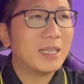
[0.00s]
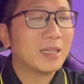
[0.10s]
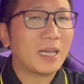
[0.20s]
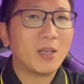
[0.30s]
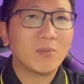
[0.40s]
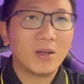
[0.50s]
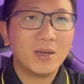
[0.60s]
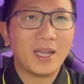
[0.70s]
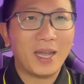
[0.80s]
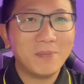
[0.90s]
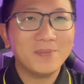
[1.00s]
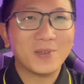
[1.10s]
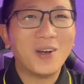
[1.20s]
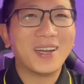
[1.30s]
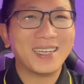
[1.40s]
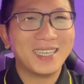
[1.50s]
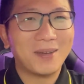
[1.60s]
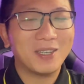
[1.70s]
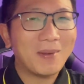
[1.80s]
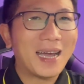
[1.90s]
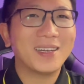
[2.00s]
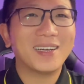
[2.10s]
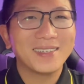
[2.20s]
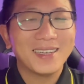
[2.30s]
nha tại trong đó là hẻm đó là cái sai lầm thứ ba nữa đó